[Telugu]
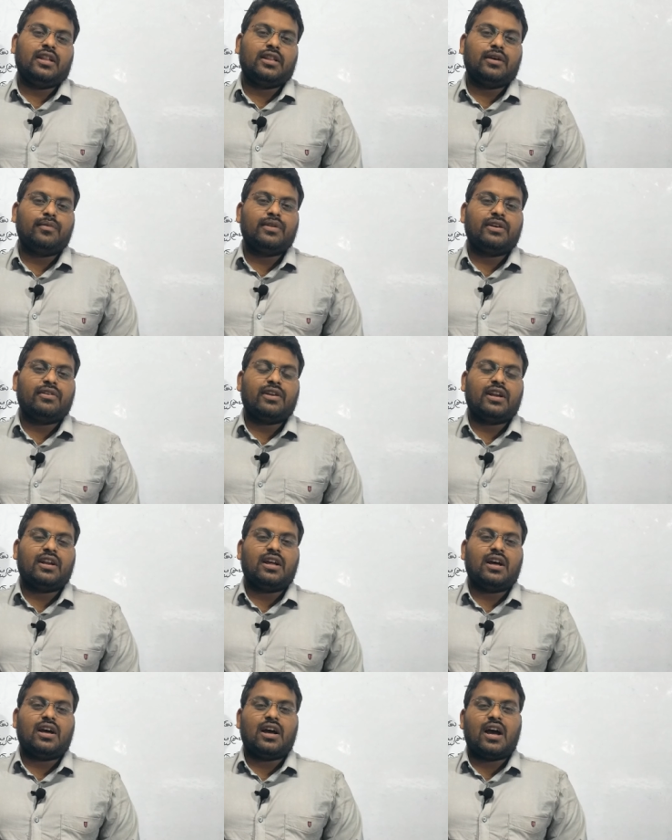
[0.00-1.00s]
ఇంతకుముందు
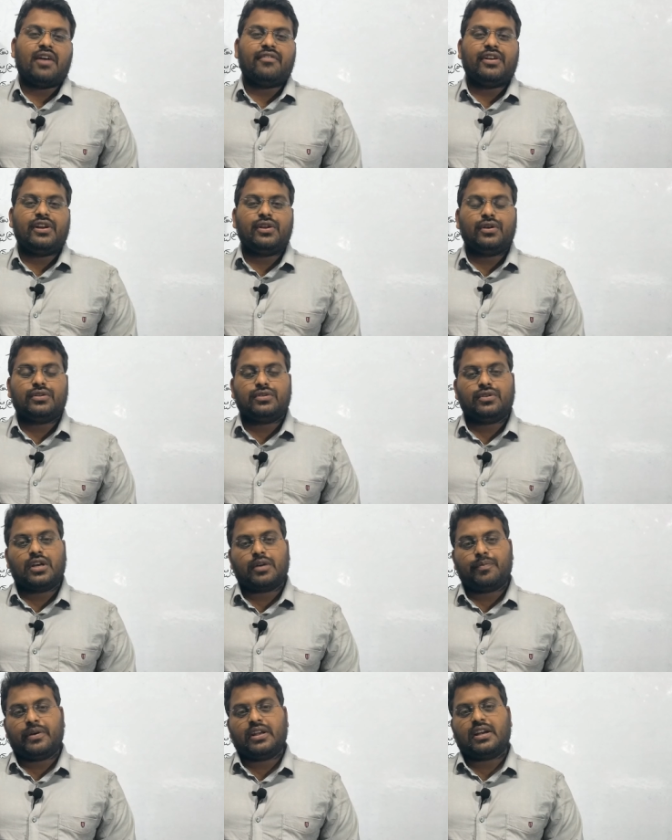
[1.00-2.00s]
ఎవరన్నా ఆ వీడియోను
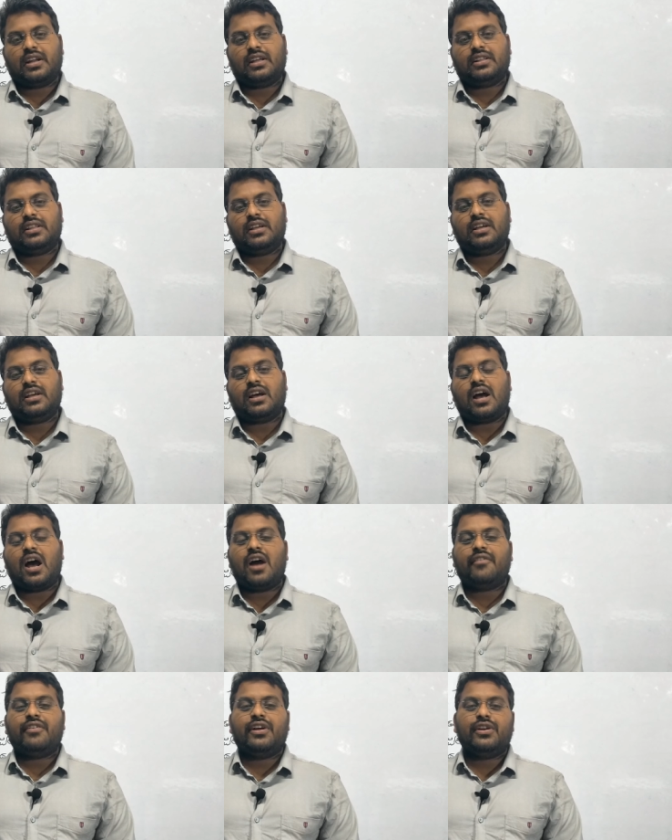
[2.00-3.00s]
చూడకపోయినట్లయితే ఆ
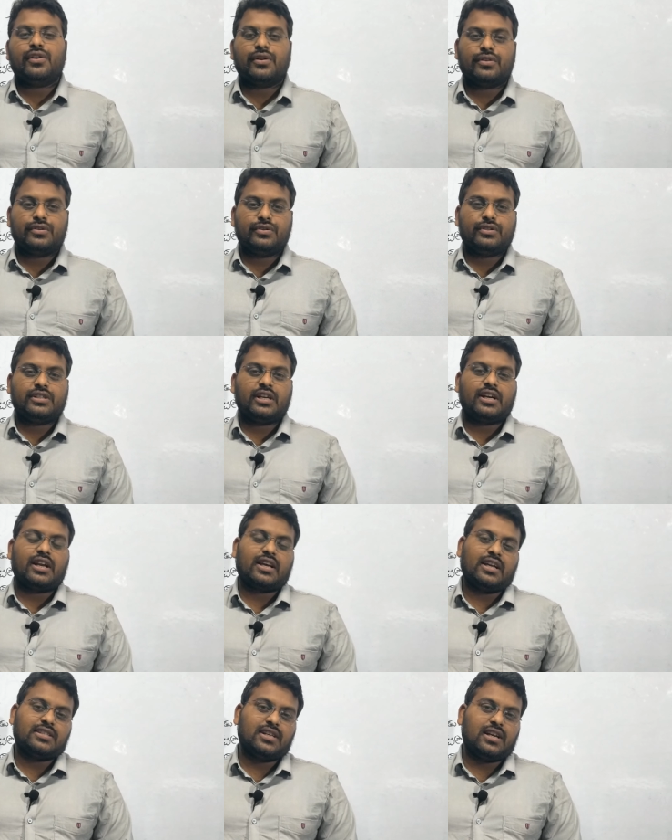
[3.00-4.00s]
వీడియోను చూసి
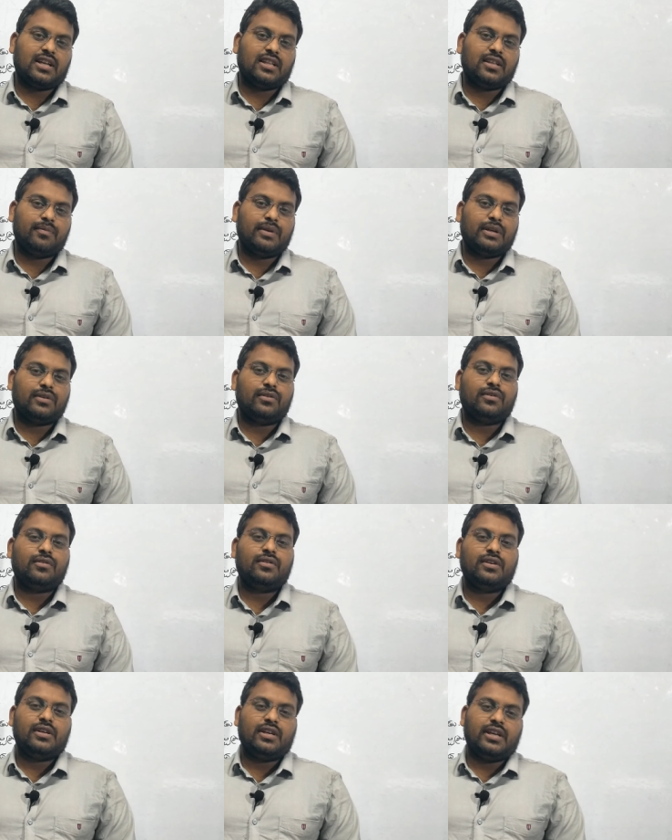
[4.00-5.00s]
ఇక్కడికి వచ్చినట్లయితే మీకు
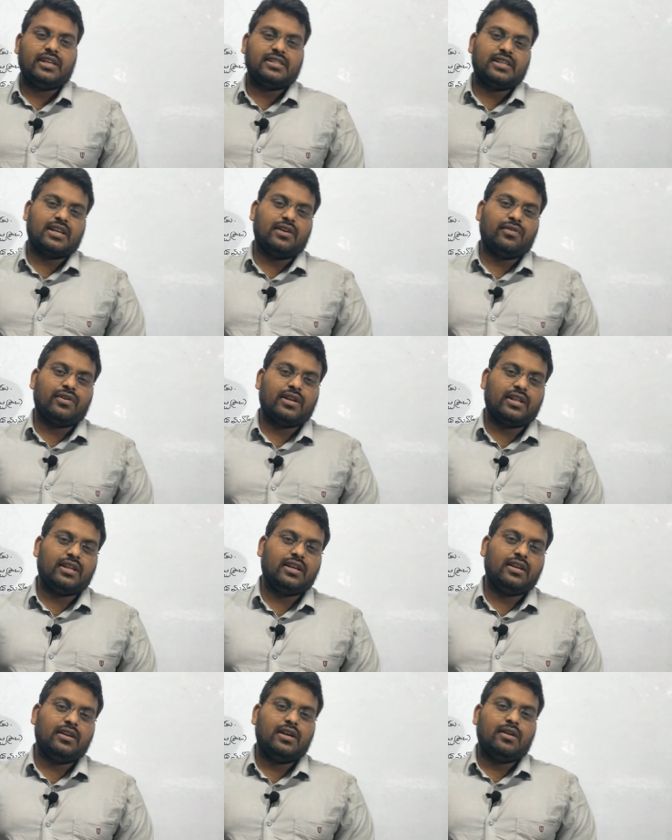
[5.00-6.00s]
ఈజీగా ఉంటుంది
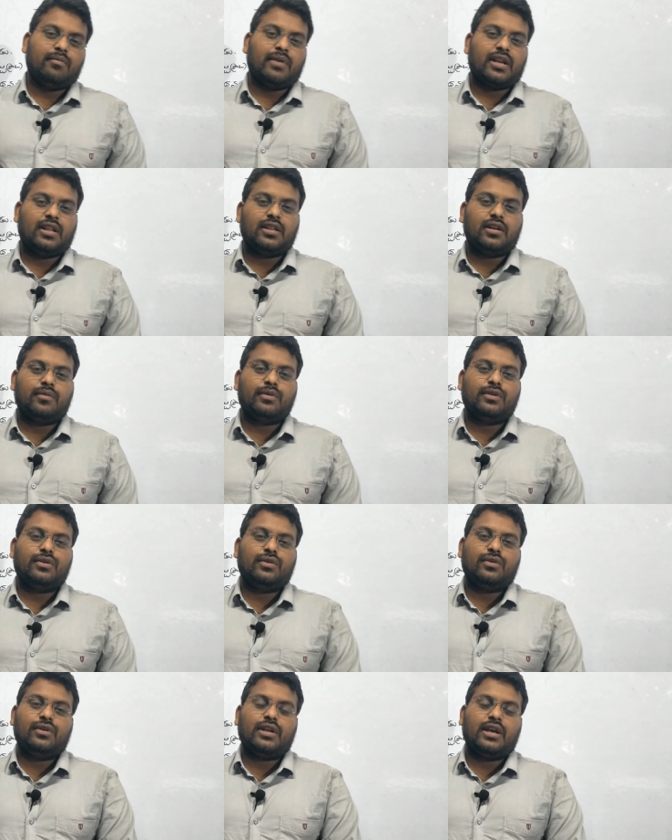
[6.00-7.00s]
మరి ఇంతకుముందు
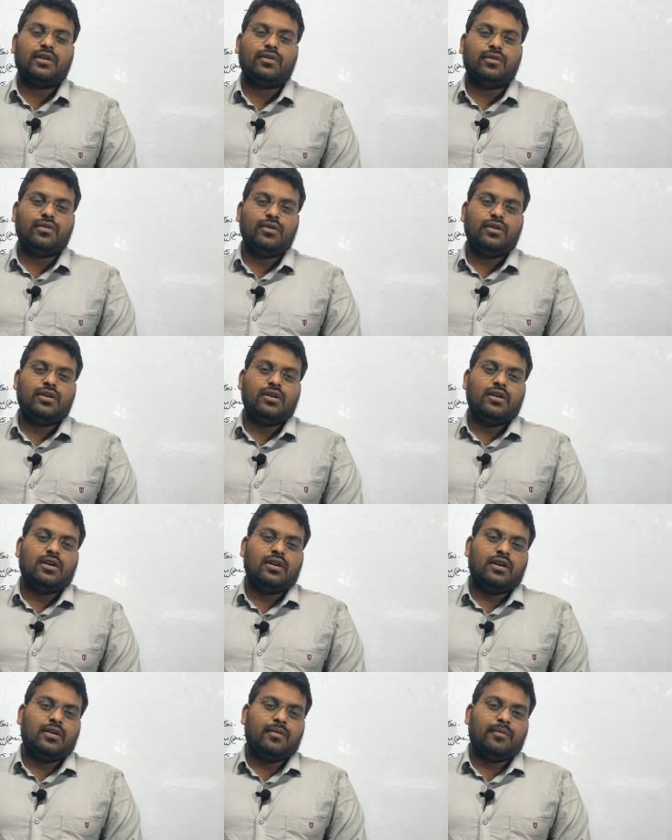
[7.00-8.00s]
నేను
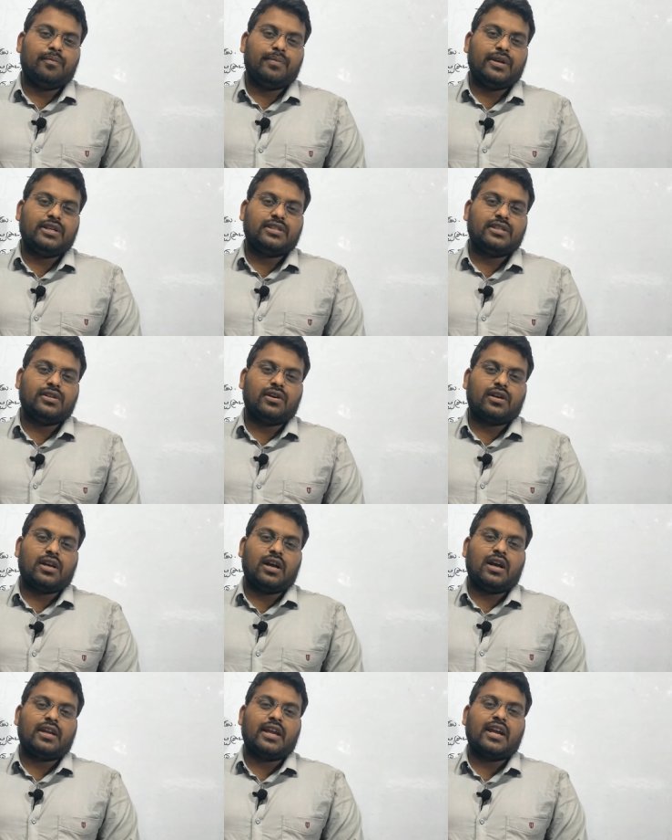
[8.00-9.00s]
పీసీ యొక్క
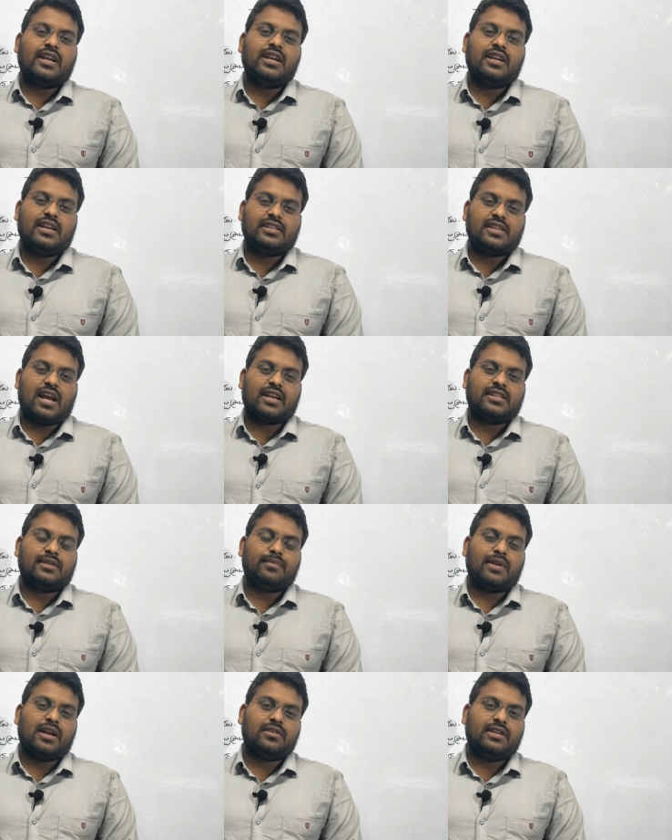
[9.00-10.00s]
ఎయిటీన్ డేస్
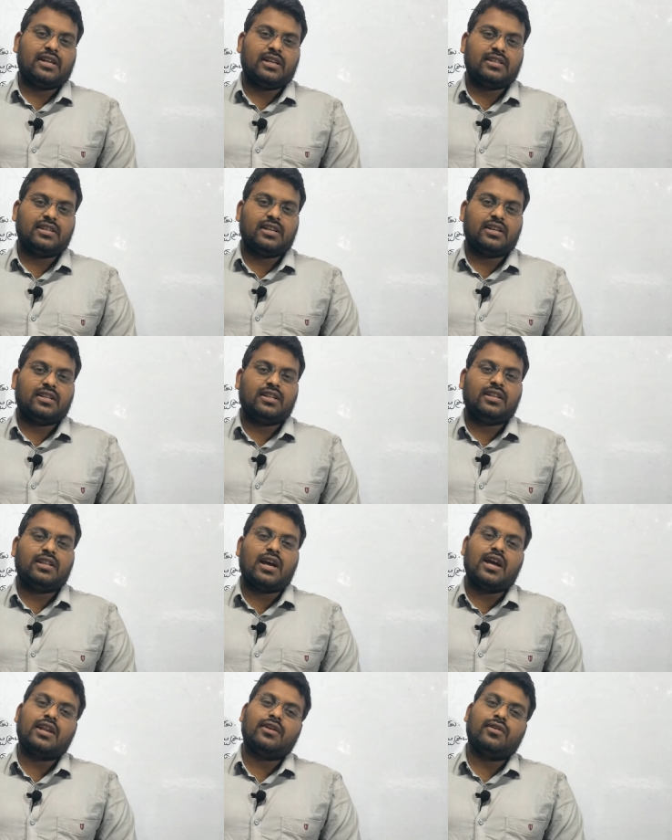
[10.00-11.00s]
యాక్షన్ ప్లాన్ చేయడం జరిగింది
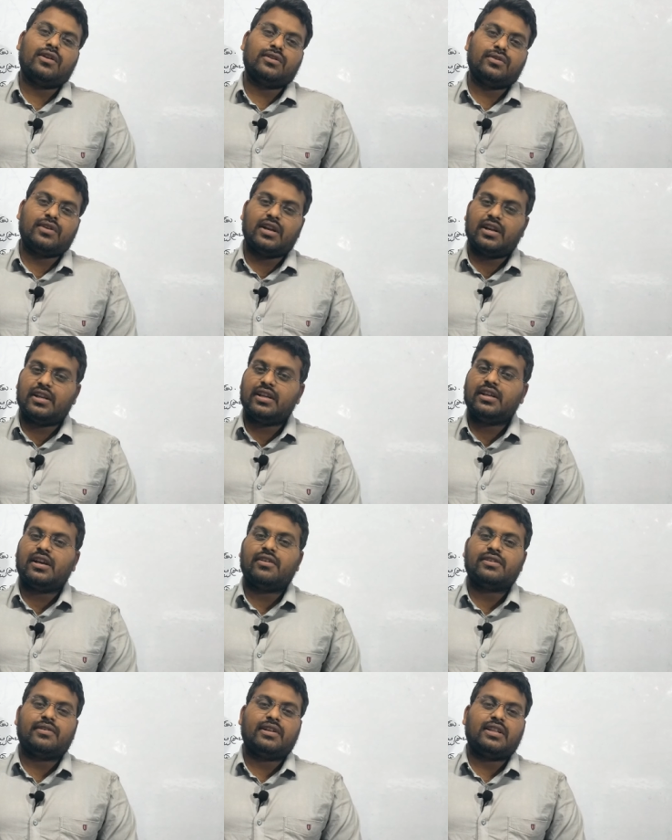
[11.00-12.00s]
దాన్ని కూడా చూడండి
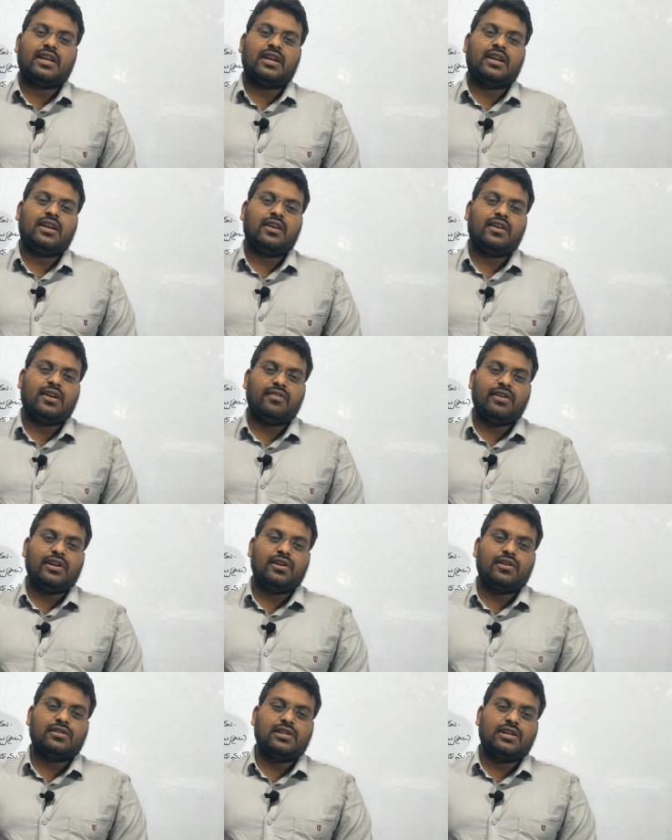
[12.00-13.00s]
అవసరమైతే ఈ
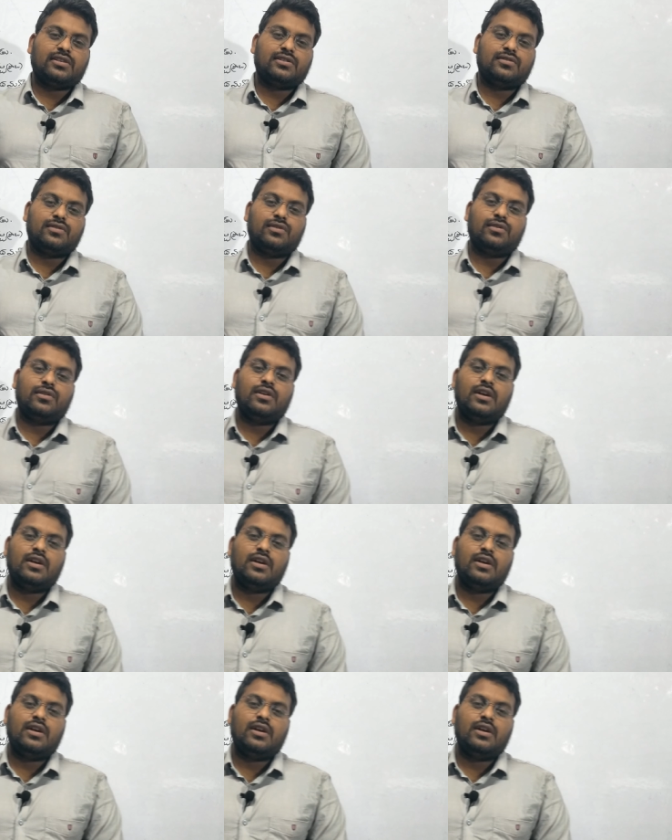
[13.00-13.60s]
వీడియోస్ లింక్స్ను